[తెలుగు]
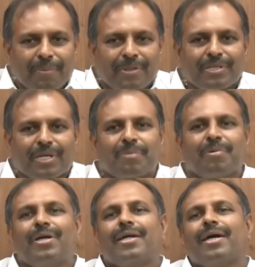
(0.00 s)
ప్రజాస్వామ్య
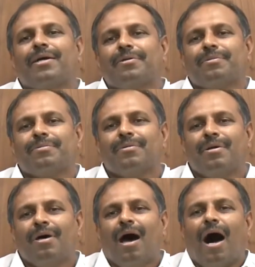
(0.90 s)
పద్ధతిలో
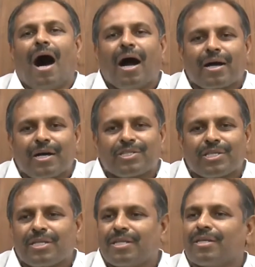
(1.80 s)
నిర్వహిస్తామని శ్రీకాంత్
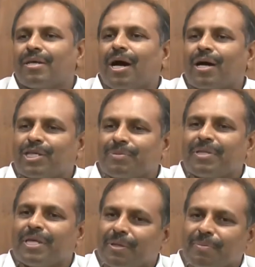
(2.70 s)
రెడ్డి స్పష్టం చేశారు